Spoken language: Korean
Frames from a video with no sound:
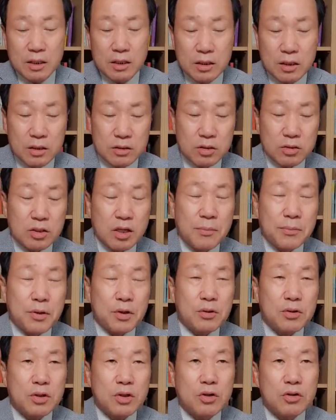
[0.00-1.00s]
그래서
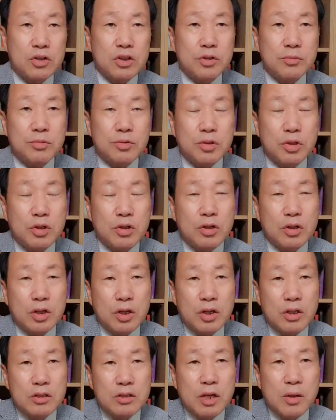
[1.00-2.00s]
새벽 0시부터
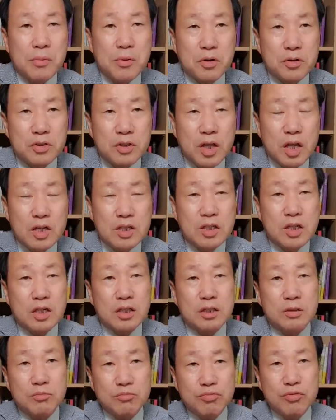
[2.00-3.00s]
새벽
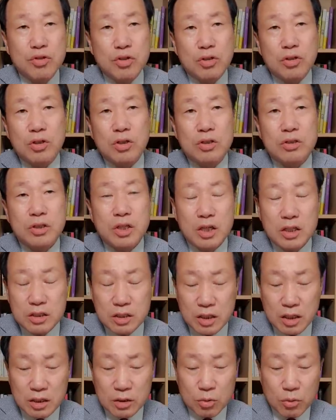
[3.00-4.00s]
3시까지 무려
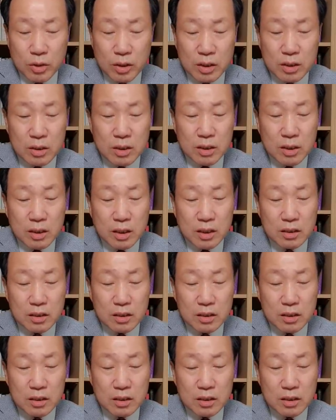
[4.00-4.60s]
3시간 동안을